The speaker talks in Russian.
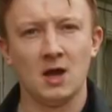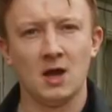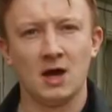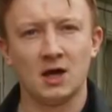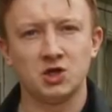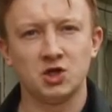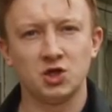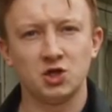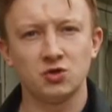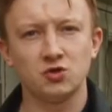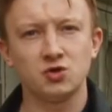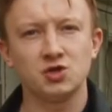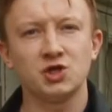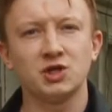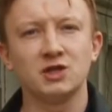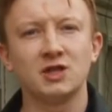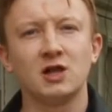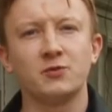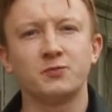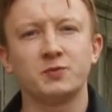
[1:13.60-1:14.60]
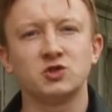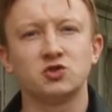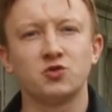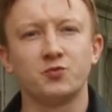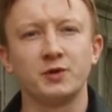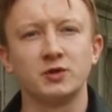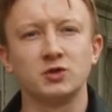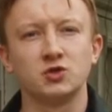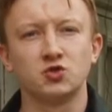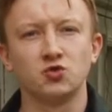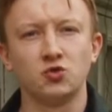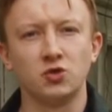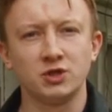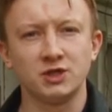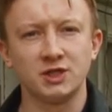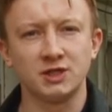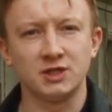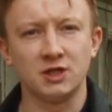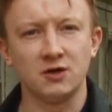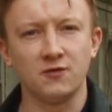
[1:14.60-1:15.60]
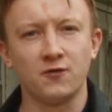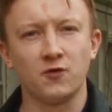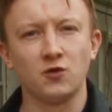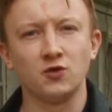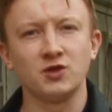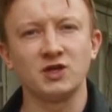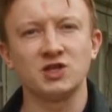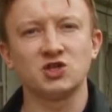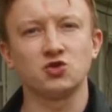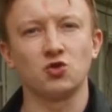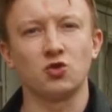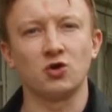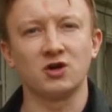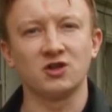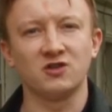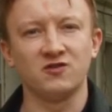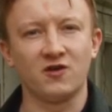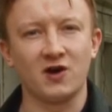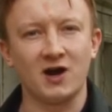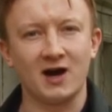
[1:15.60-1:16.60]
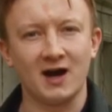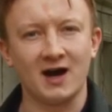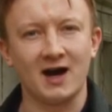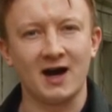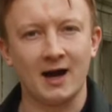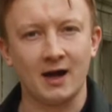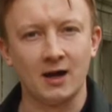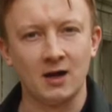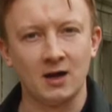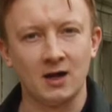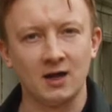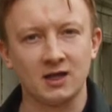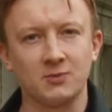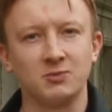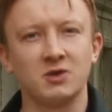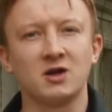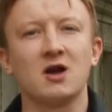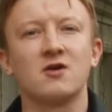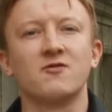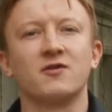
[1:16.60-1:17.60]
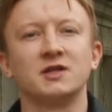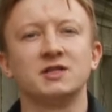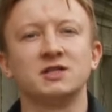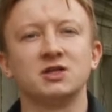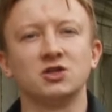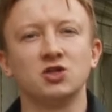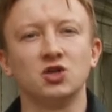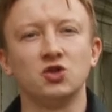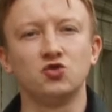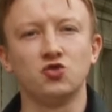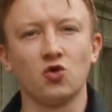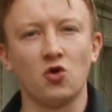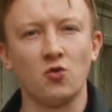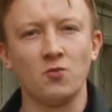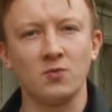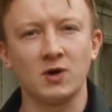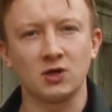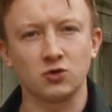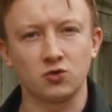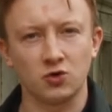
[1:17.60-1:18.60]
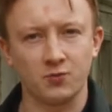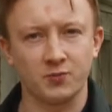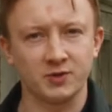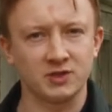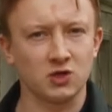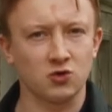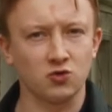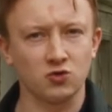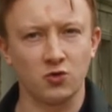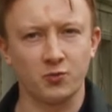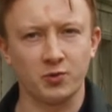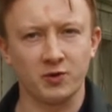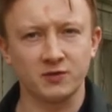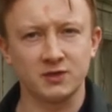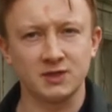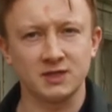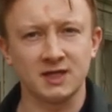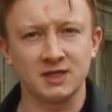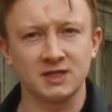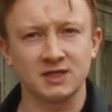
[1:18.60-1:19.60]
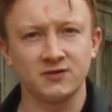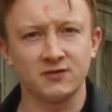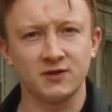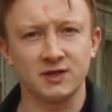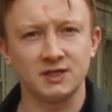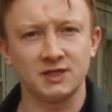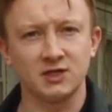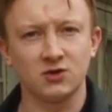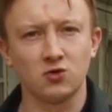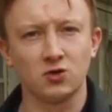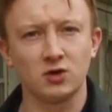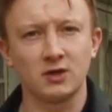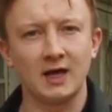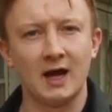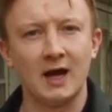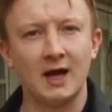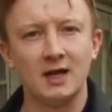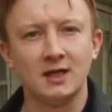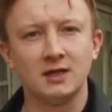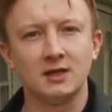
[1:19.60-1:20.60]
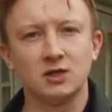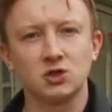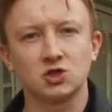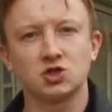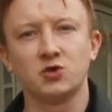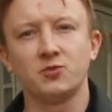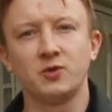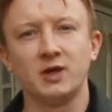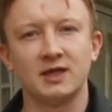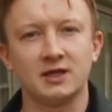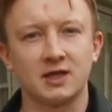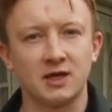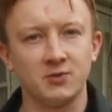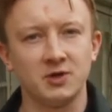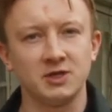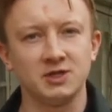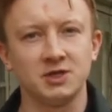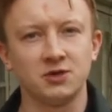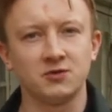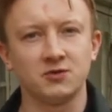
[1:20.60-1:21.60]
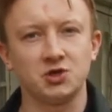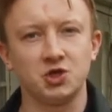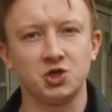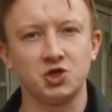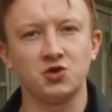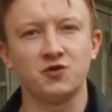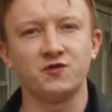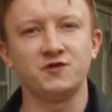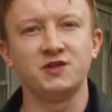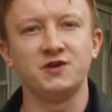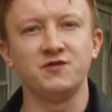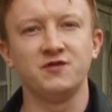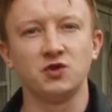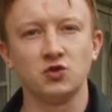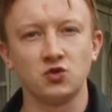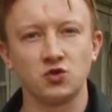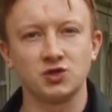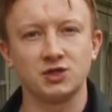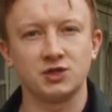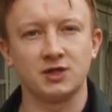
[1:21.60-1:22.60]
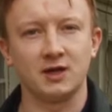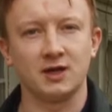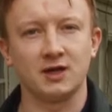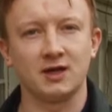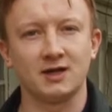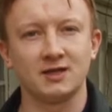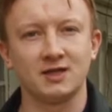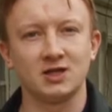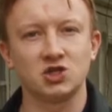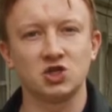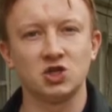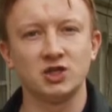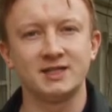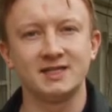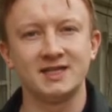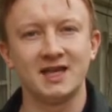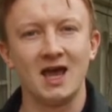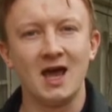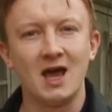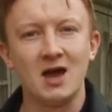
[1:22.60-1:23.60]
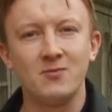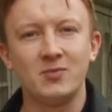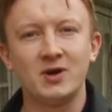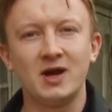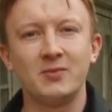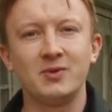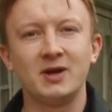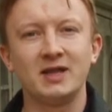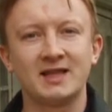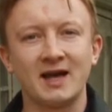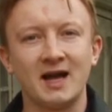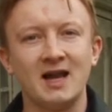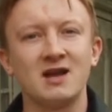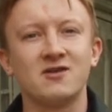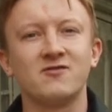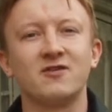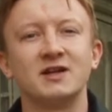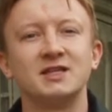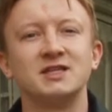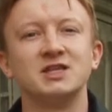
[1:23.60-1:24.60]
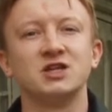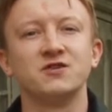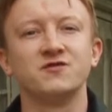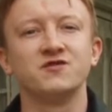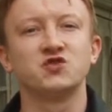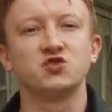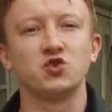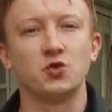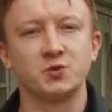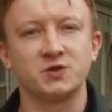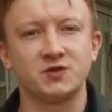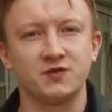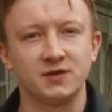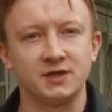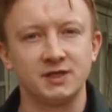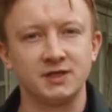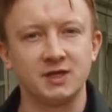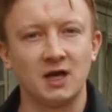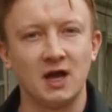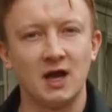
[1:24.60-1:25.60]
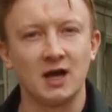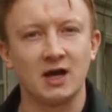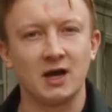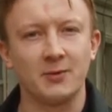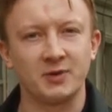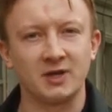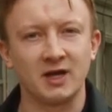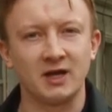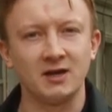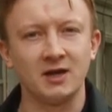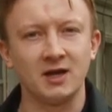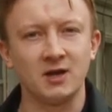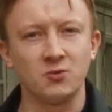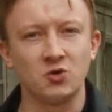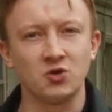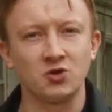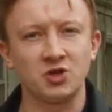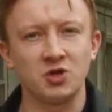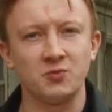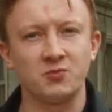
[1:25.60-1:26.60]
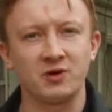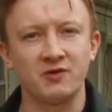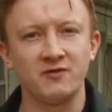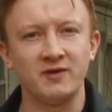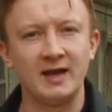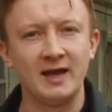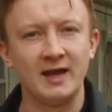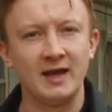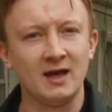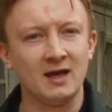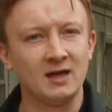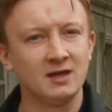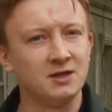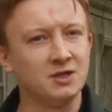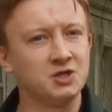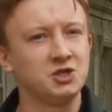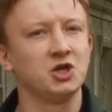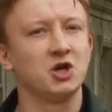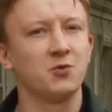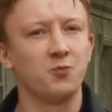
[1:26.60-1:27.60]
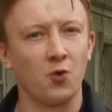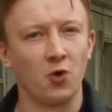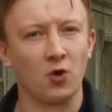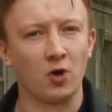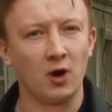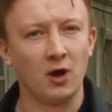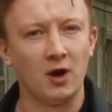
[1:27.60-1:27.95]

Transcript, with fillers: Очередной сигнал поступил с улицы телефонной 42А. А. Это многоквартирный дом, который по закону о приватизации власти города должны были отремонтировать еще в 90-е, когда жильцы приобретали квартиры в собственность. Капитальный ремонт не провели до сих пор.